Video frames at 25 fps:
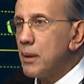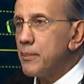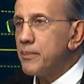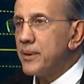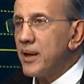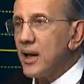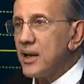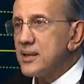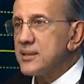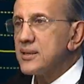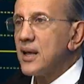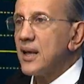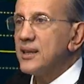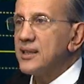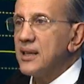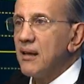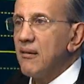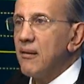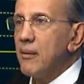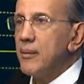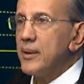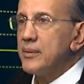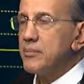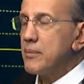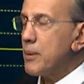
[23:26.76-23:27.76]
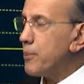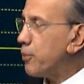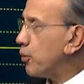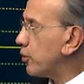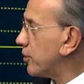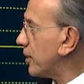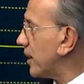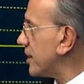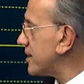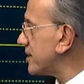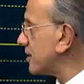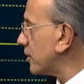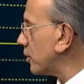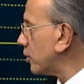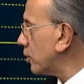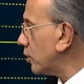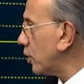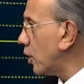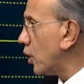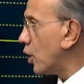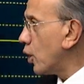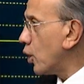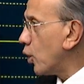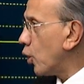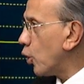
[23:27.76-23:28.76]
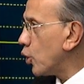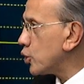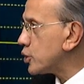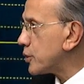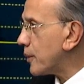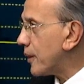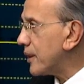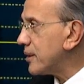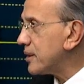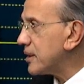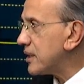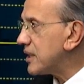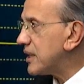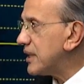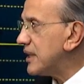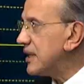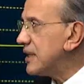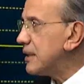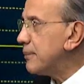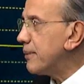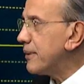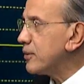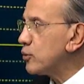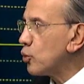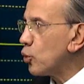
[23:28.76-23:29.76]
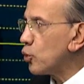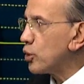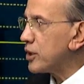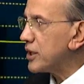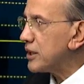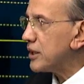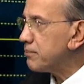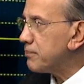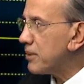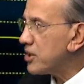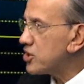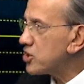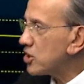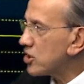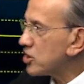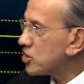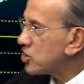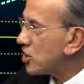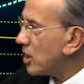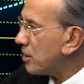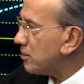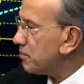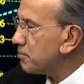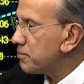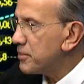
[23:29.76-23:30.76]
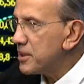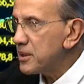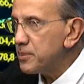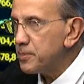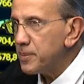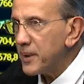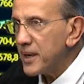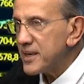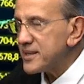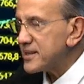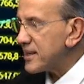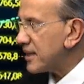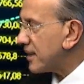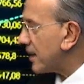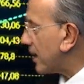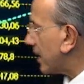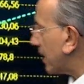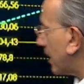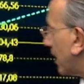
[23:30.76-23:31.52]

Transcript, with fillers: biraz daha devam etme potansiyeli olur. O zaman ikili dibe doğru gitmeye çalışan bir piyasadan